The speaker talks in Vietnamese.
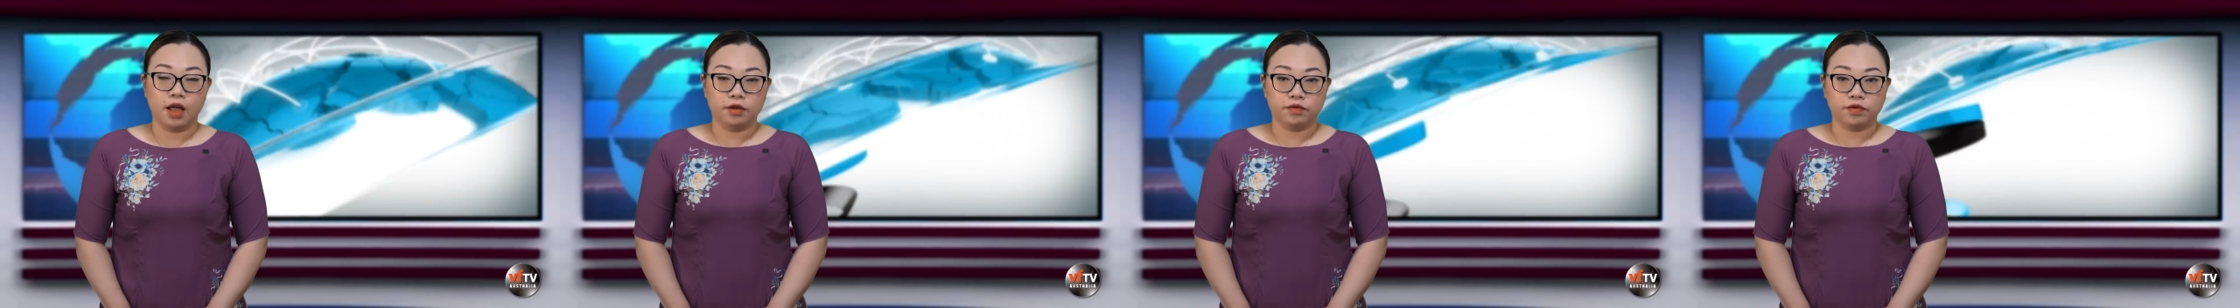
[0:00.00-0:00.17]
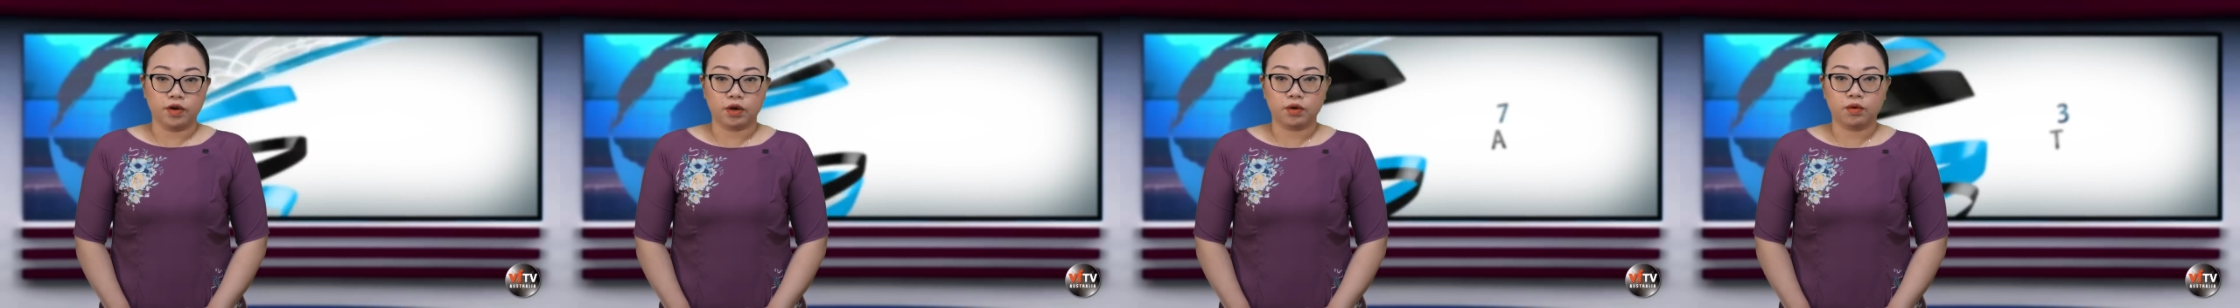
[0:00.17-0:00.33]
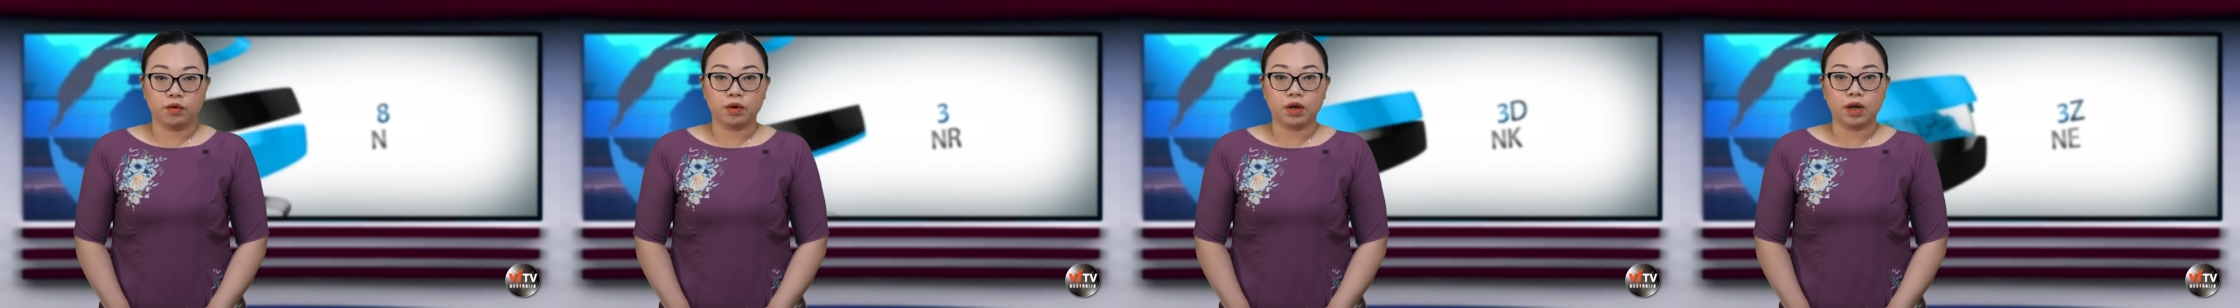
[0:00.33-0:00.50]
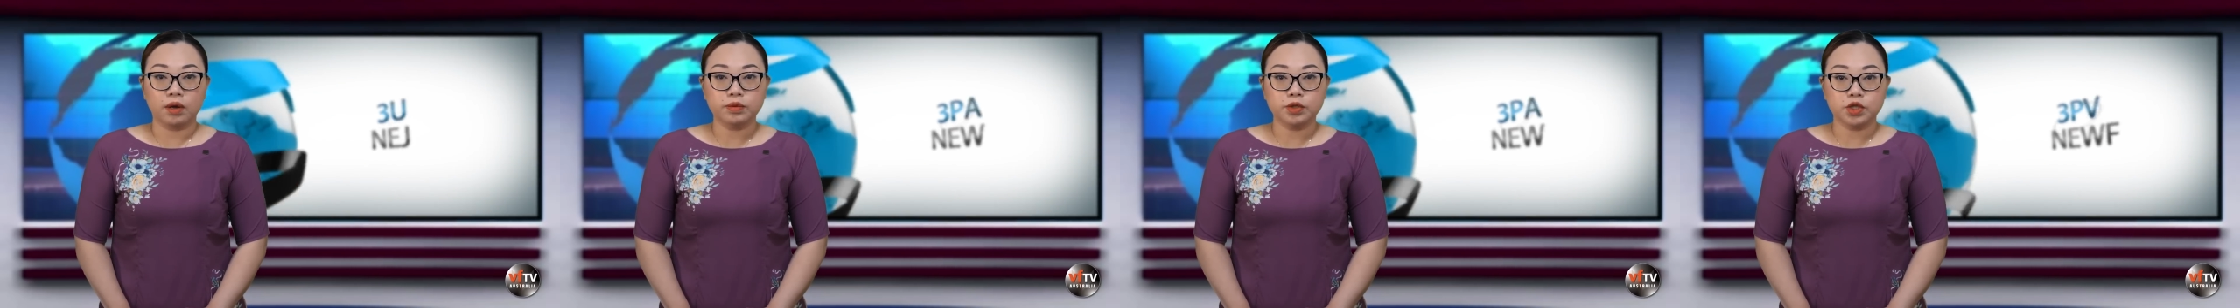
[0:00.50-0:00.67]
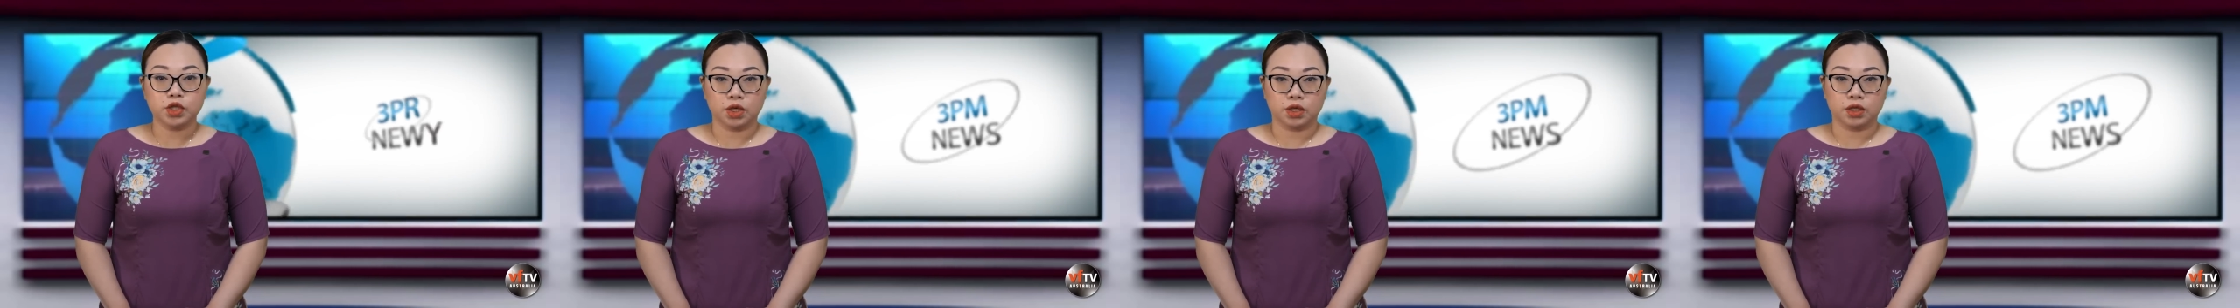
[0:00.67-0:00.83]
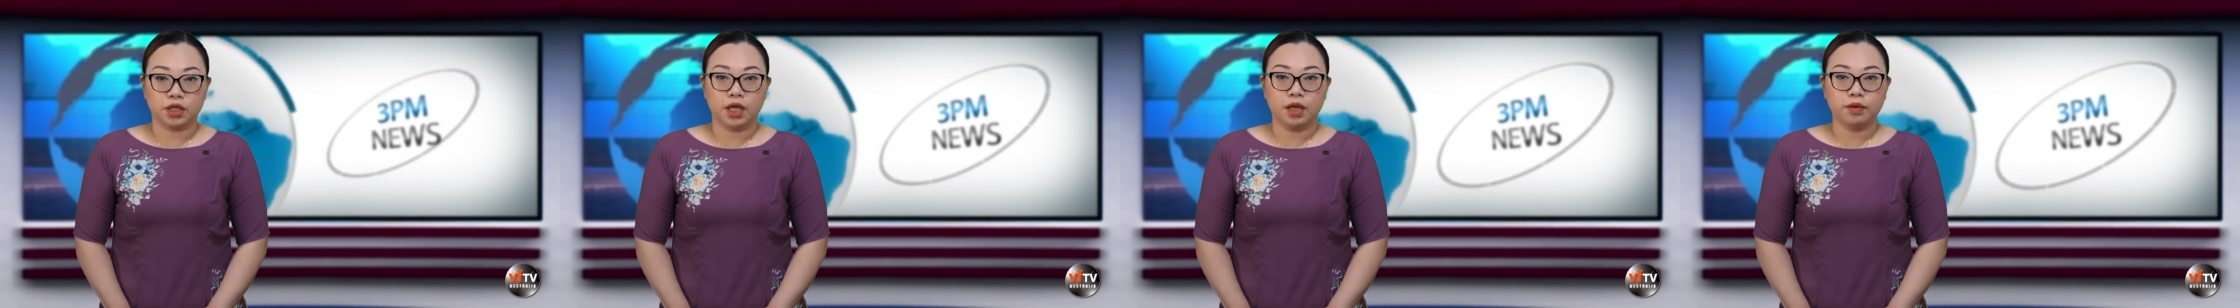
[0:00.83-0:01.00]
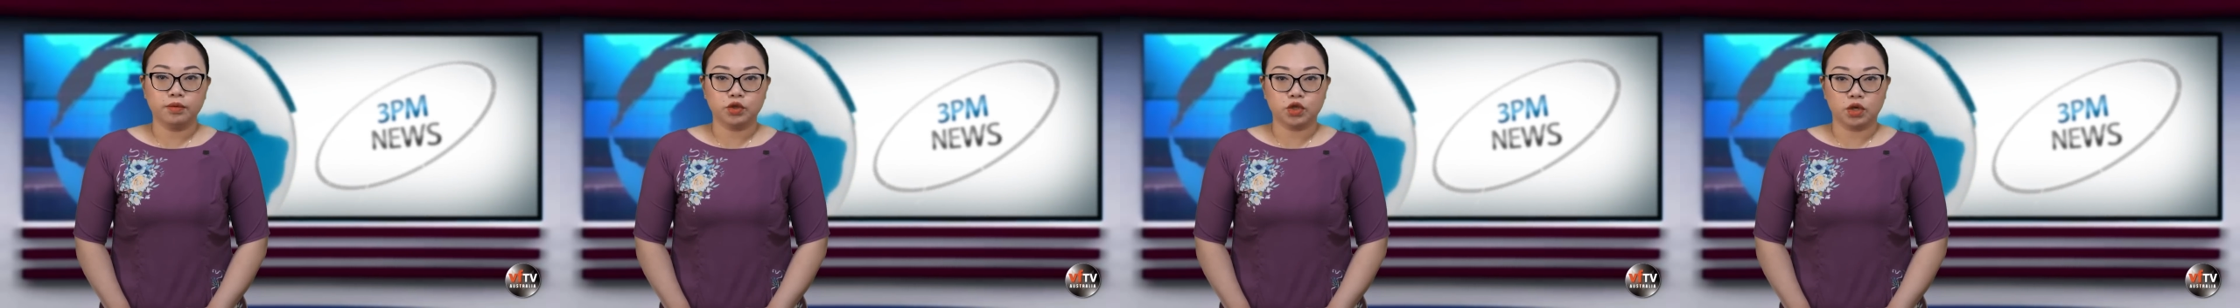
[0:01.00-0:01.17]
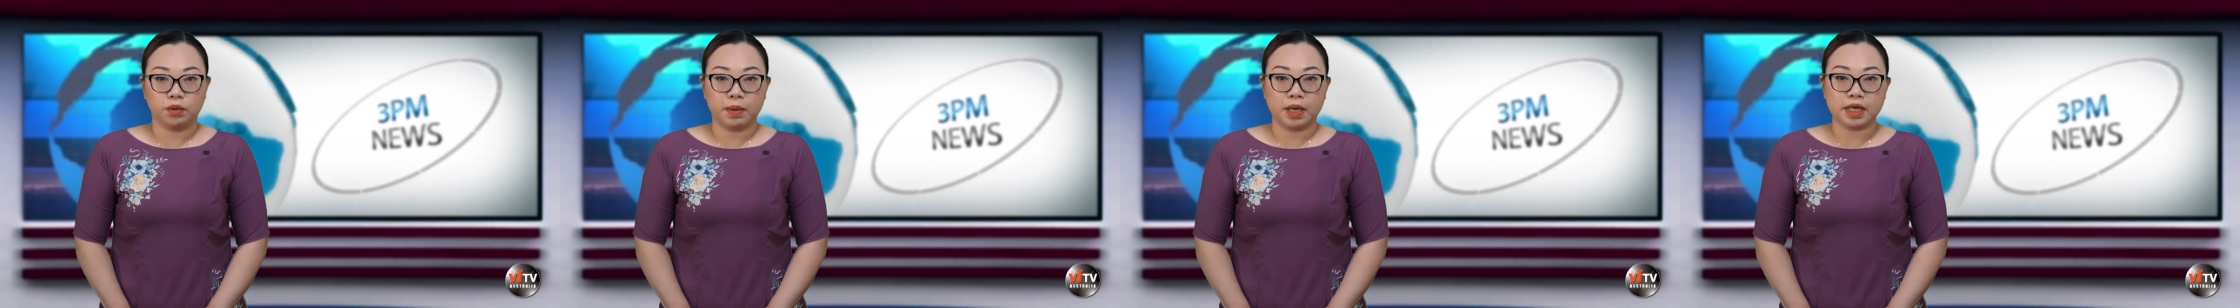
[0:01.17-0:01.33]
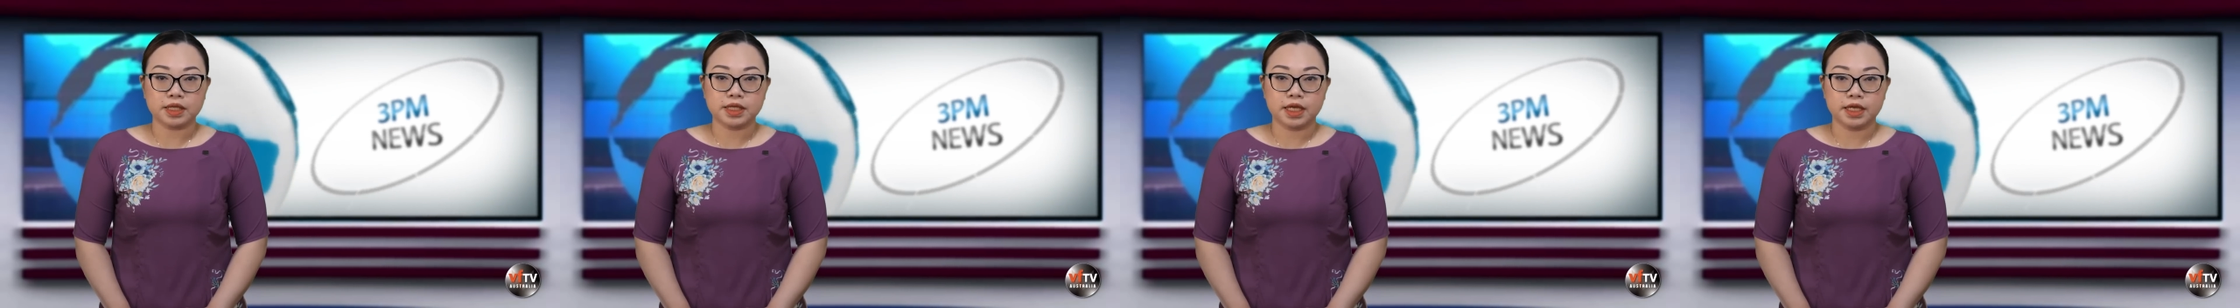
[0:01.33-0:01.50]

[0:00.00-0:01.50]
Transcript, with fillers: và cung cấp trực tiếp cho bác